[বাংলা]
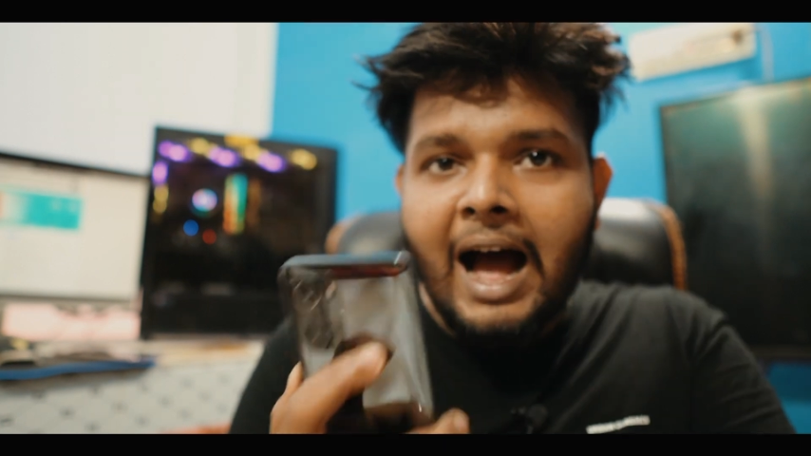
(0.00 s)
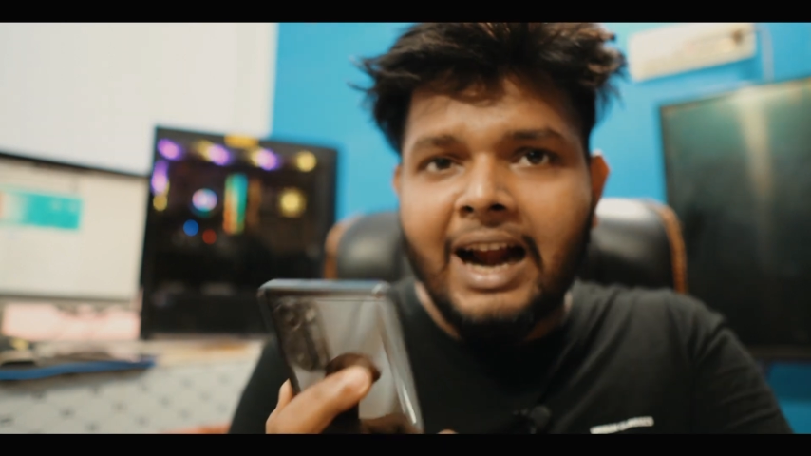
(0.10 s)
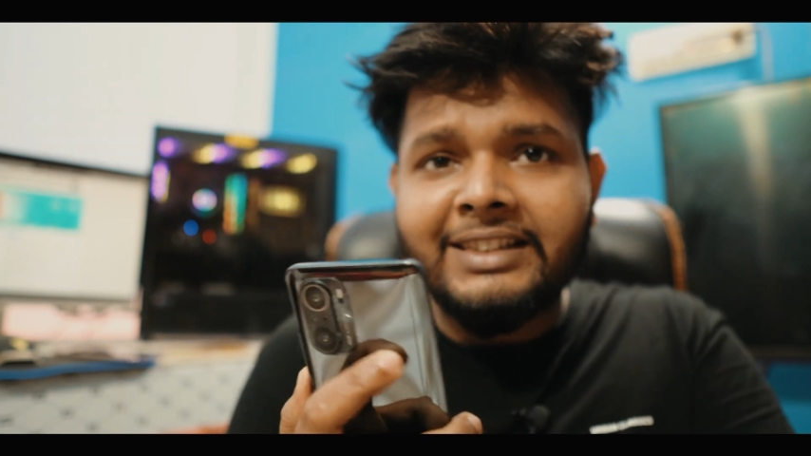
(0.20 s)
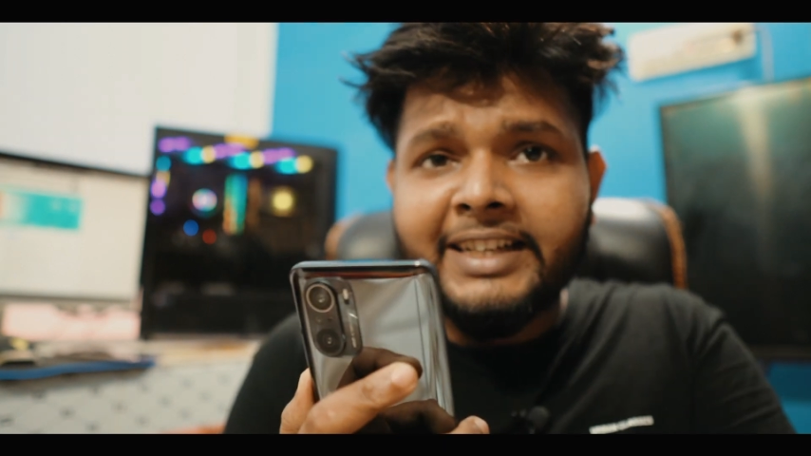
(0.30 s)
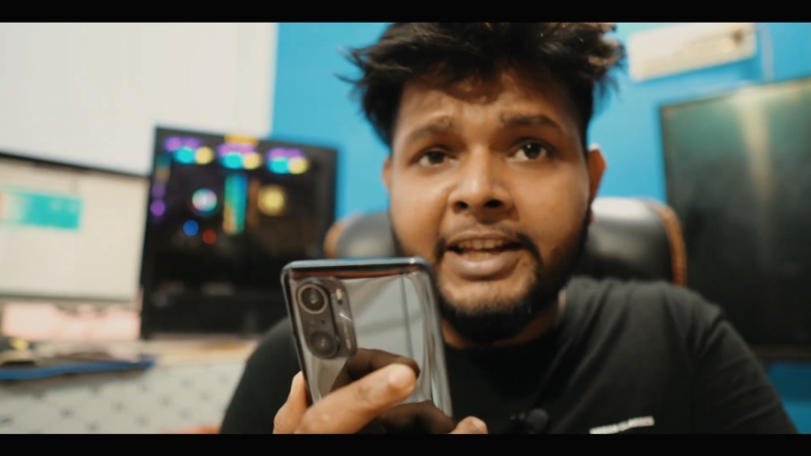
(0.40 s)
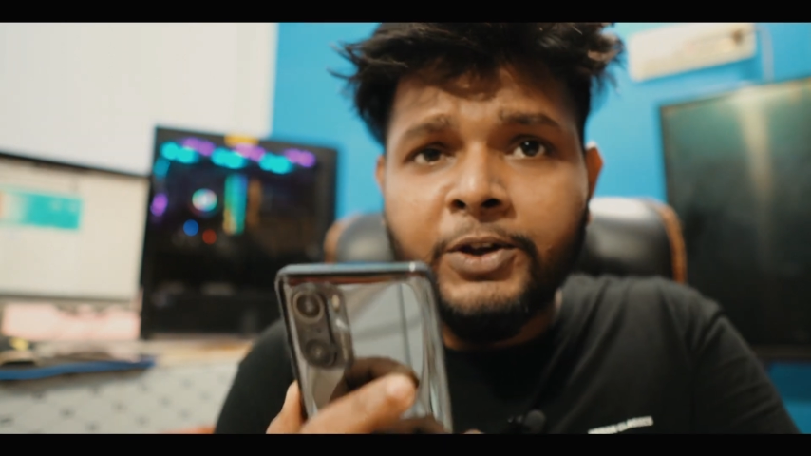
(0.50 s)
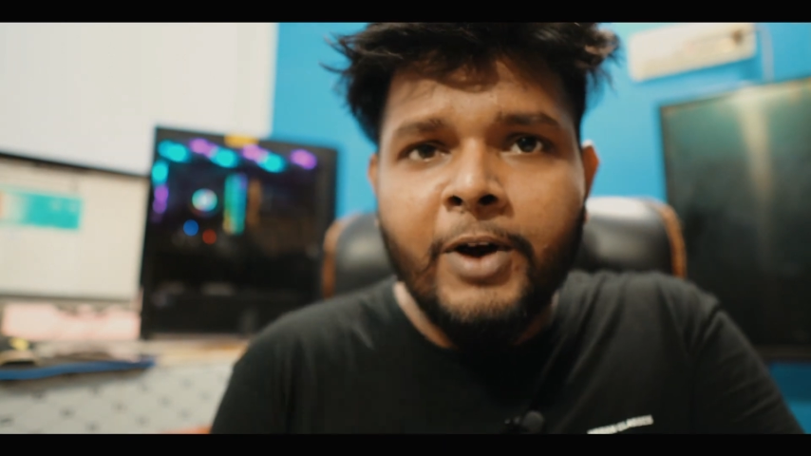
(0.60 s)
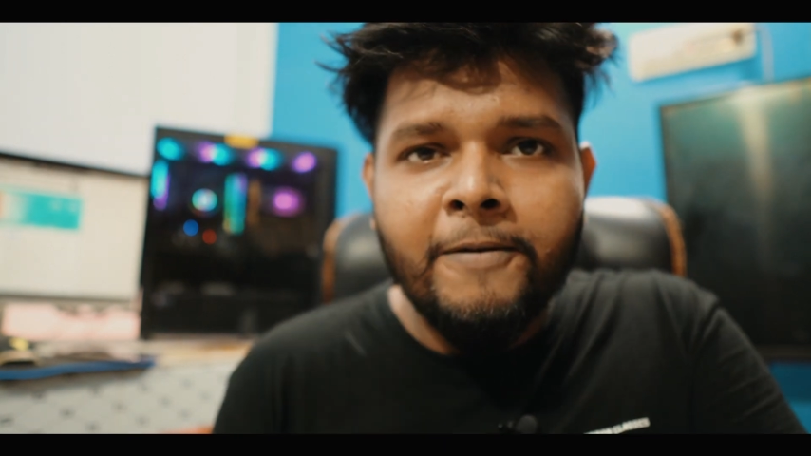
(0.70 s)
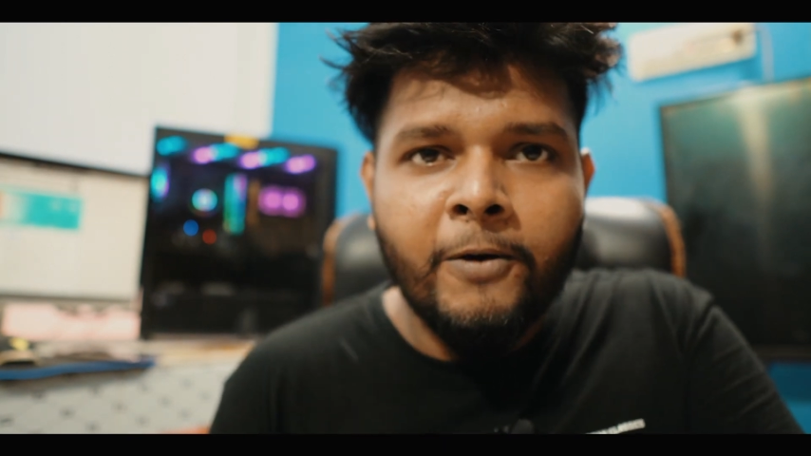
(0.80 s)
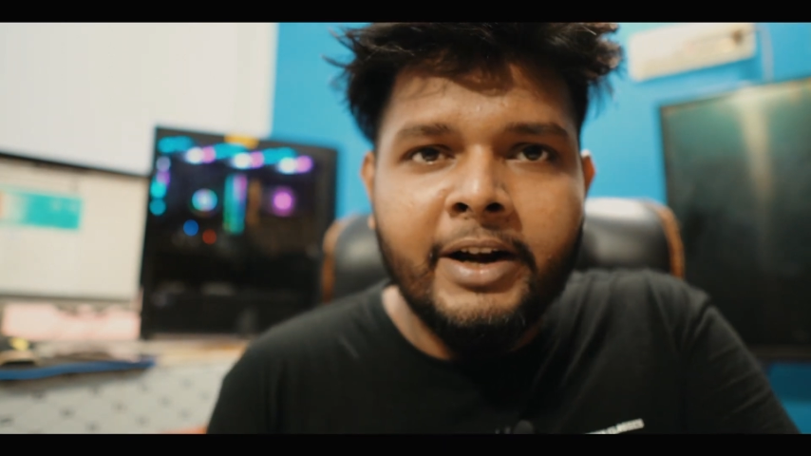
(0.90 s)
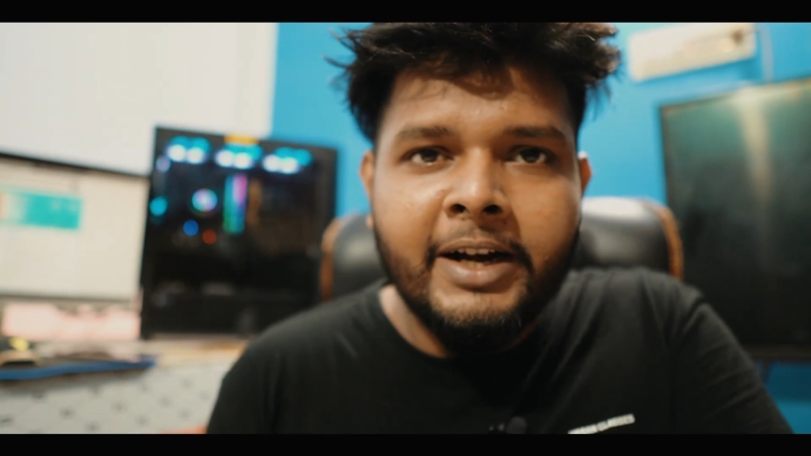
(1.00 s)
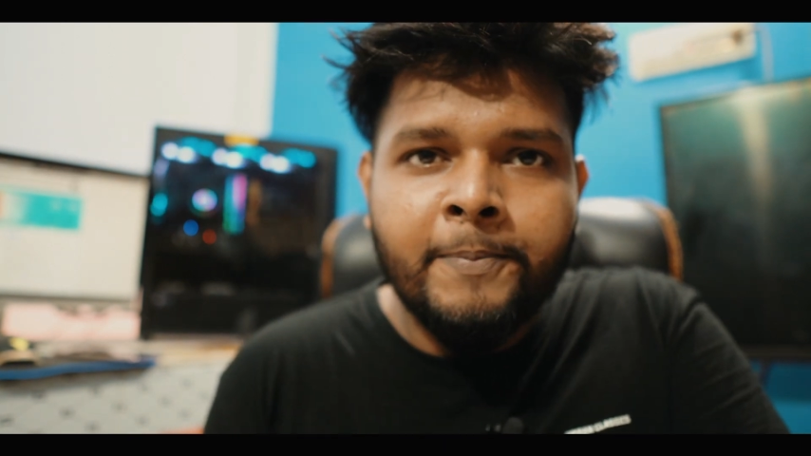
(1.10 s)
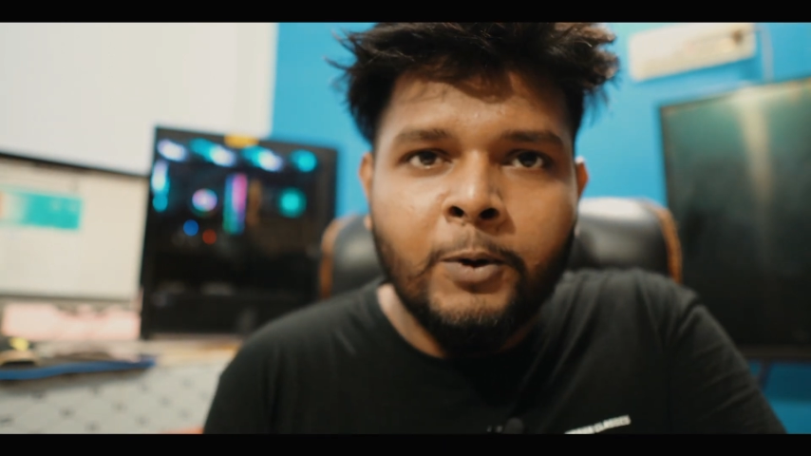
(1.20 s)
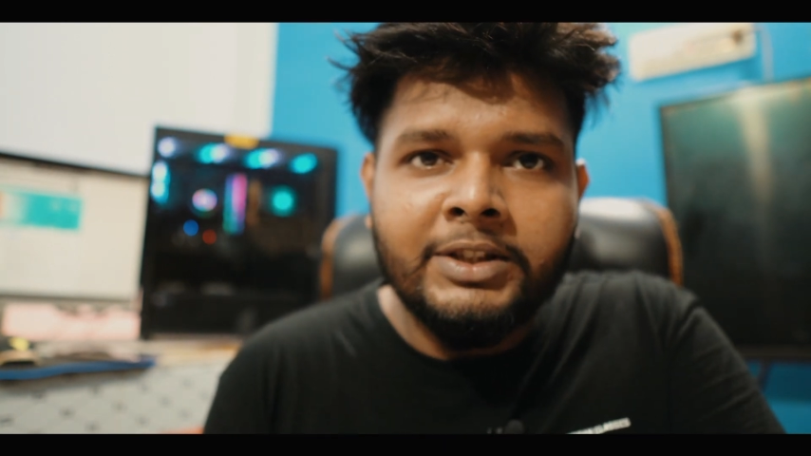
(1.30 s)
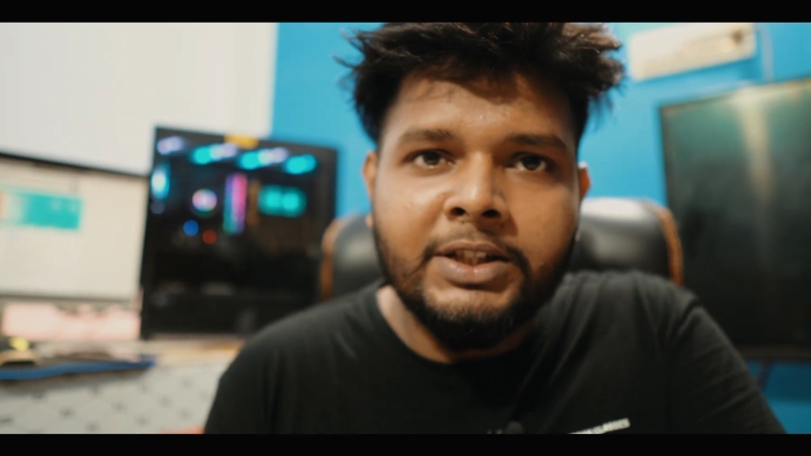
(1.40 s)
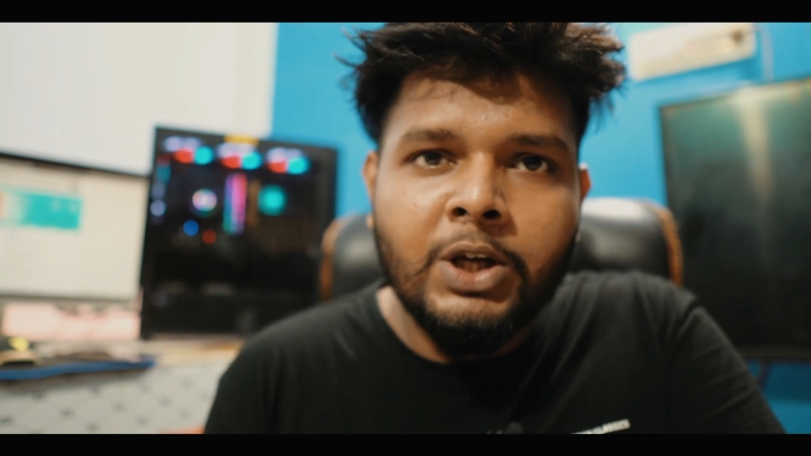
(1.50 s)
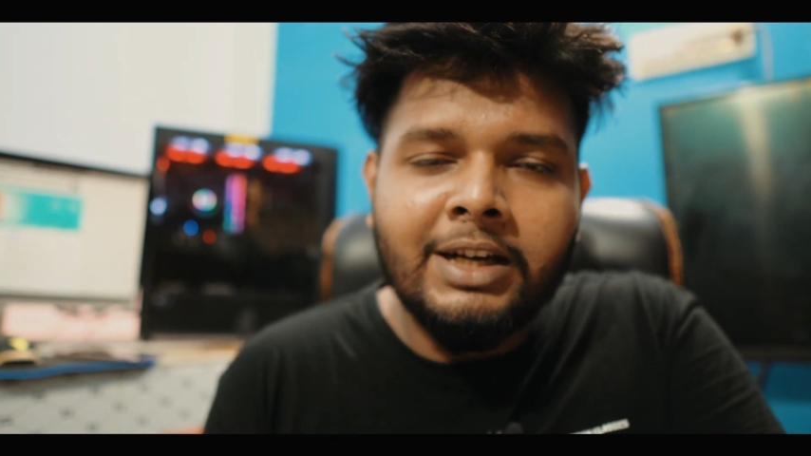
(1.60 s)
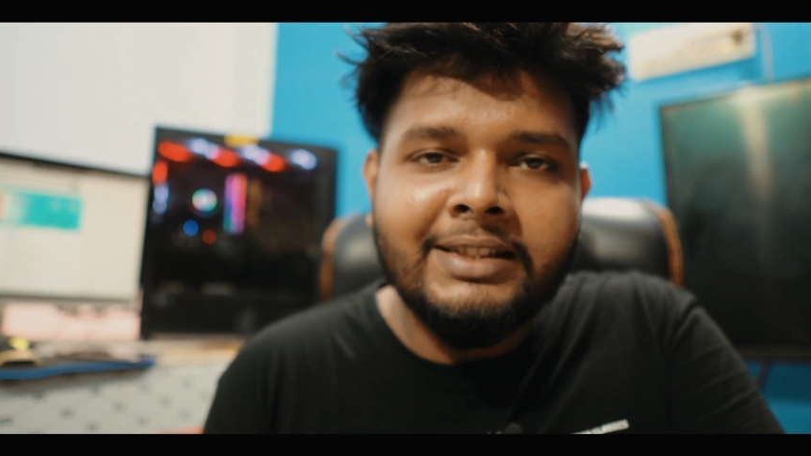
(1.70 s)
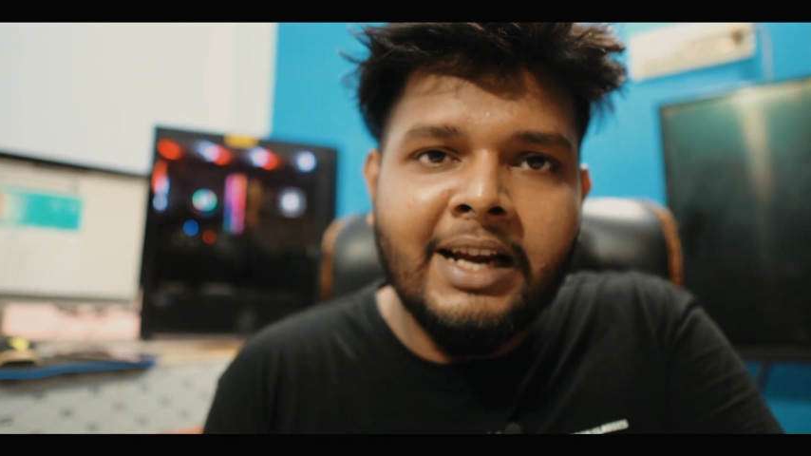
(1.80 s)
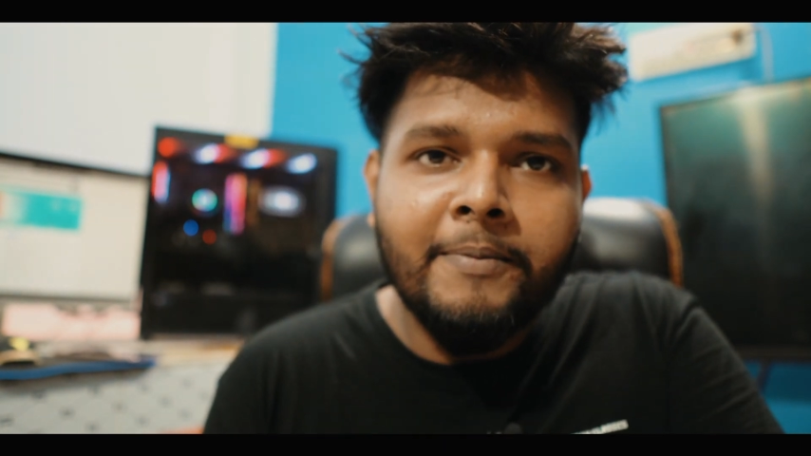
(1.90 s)
আর যেহেতু এই ফোনটির প্রসেসর
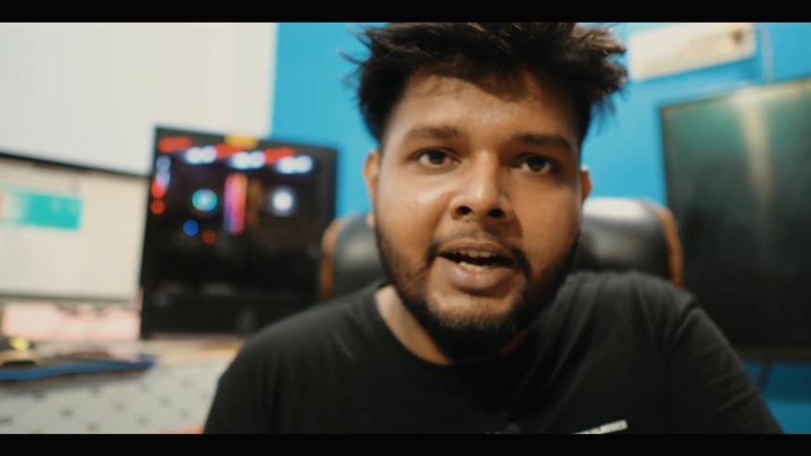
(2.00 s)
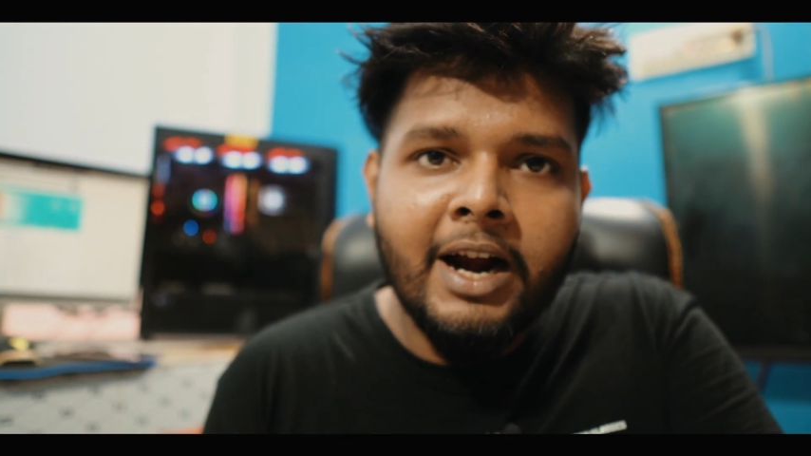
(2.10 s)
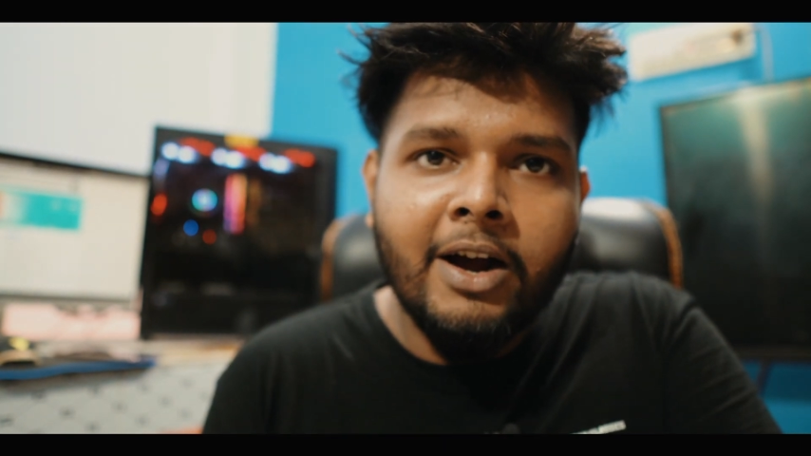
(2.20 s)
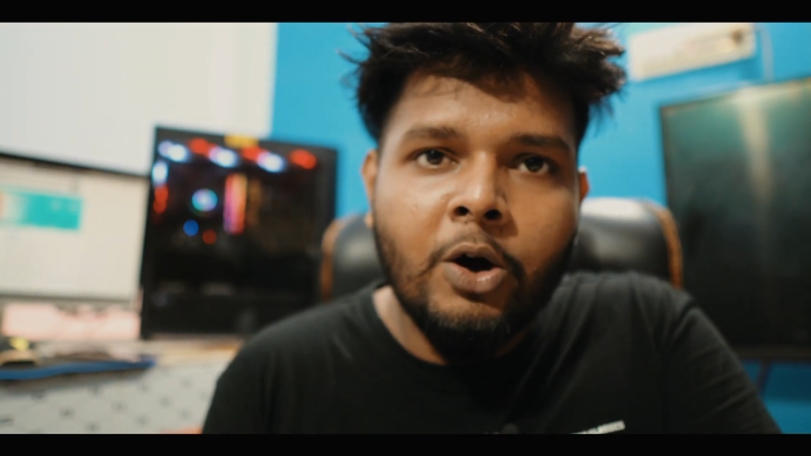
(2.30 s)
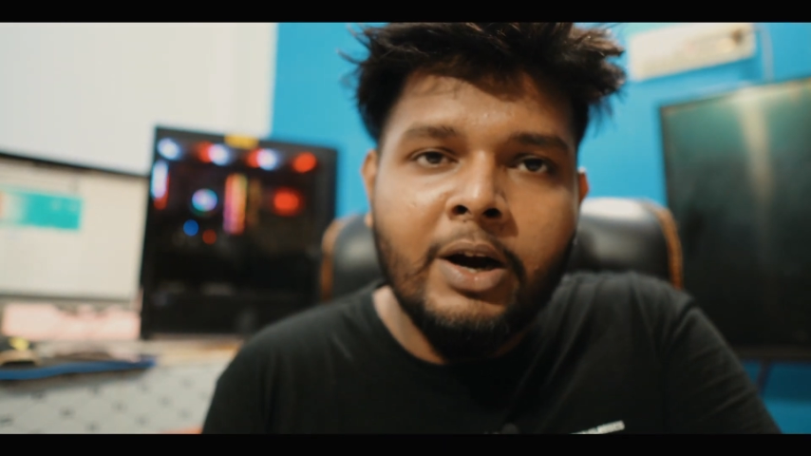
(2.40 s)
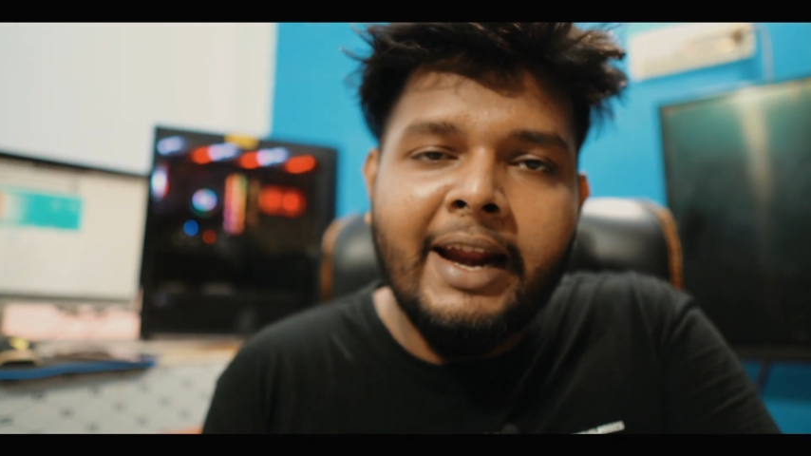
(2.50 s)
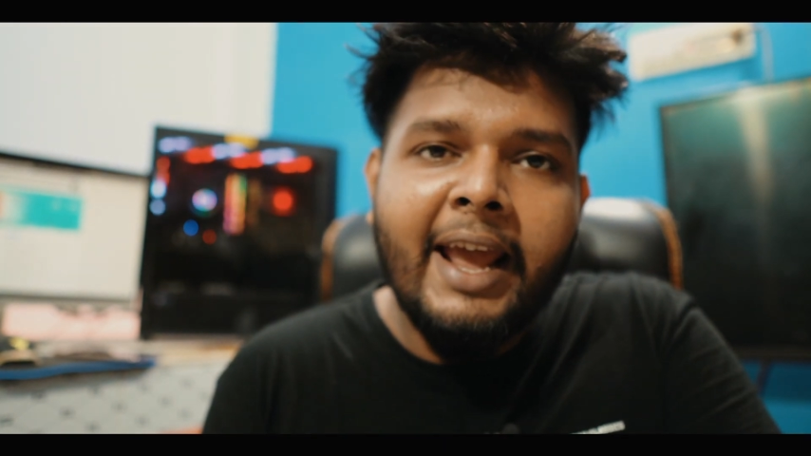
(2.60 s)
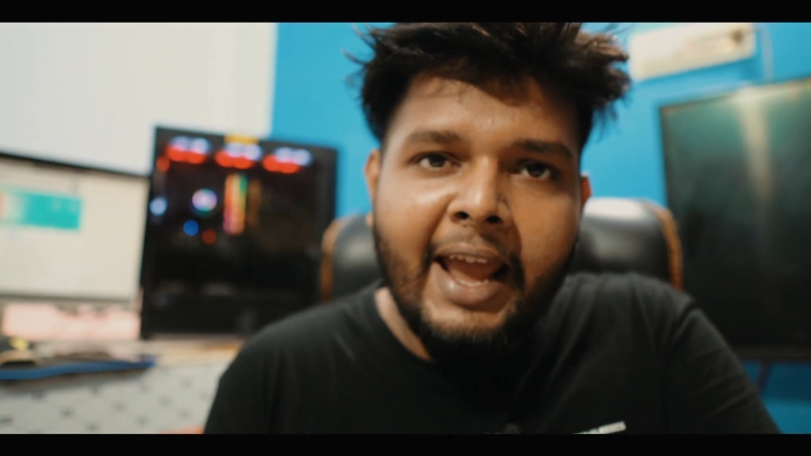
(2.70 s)
স্ন্যাপড্রাগন